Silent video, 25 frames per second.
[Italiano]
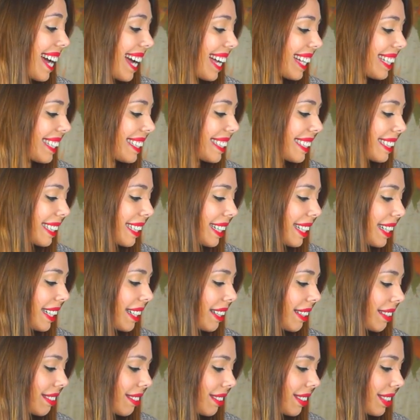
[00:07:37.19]
altri
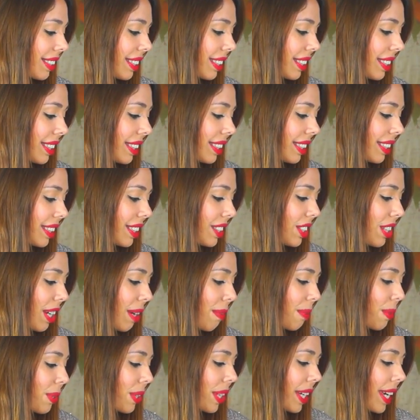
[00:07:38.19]
eh,
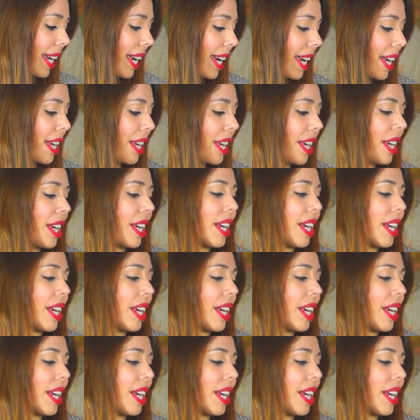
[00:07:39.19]
diciamo che